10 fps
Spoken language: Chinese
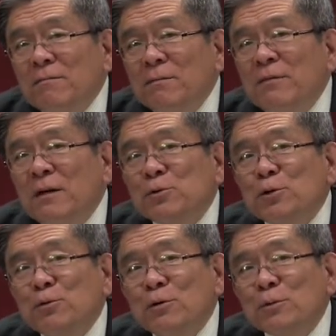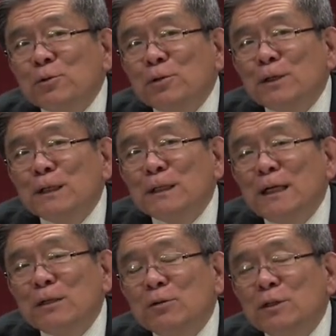比方说我们说
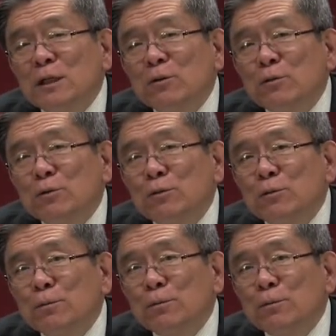耶稣基督